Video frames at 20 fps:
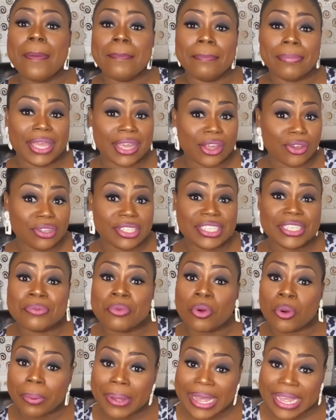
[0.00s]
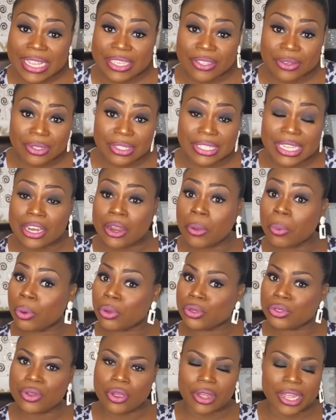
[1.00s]
Mais quand ils m'ont présenté le
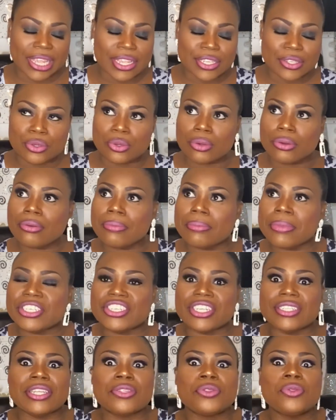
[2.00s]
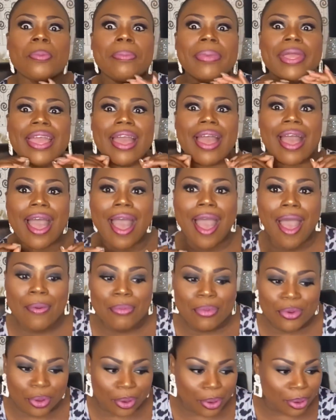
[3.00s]
produit en question, mais j'étais tombée
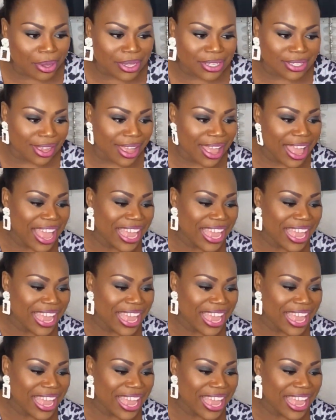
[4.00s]
amoureuse.